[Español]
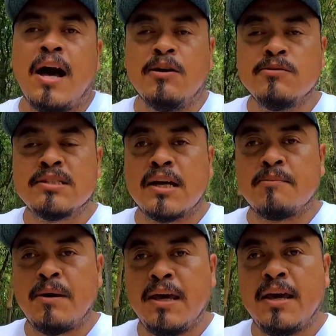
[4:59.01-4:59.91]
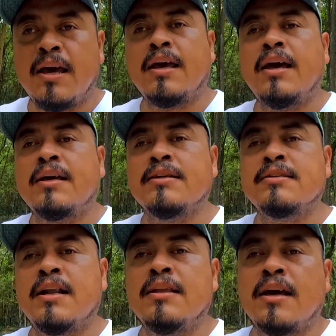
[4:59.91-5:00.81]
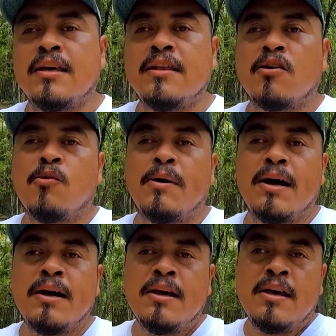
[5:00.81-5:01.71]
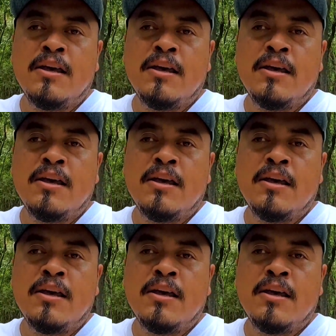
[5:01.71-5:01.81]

Hay un SACB que sale de aquí de Cobá,